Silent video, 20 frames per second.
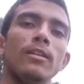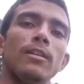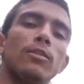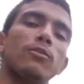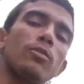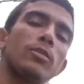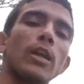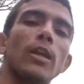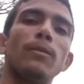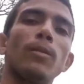
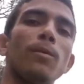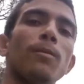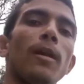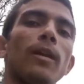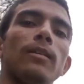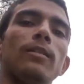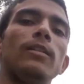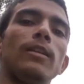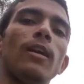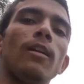इसको यहीं पे
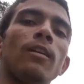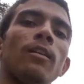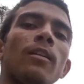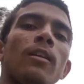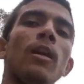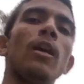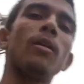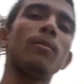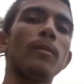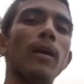बांध दिया
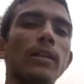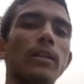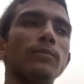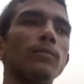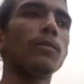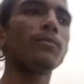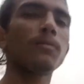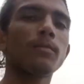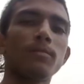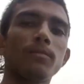
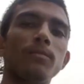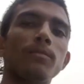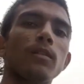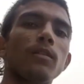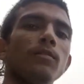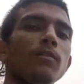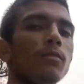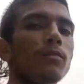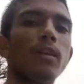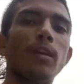मैक्सिमम
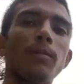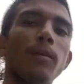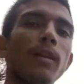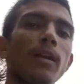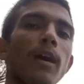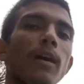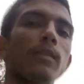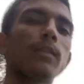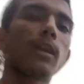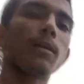वहीं पे
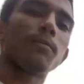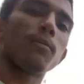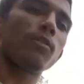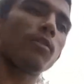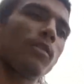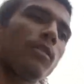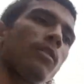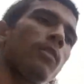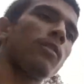लगाते हैं हम लोग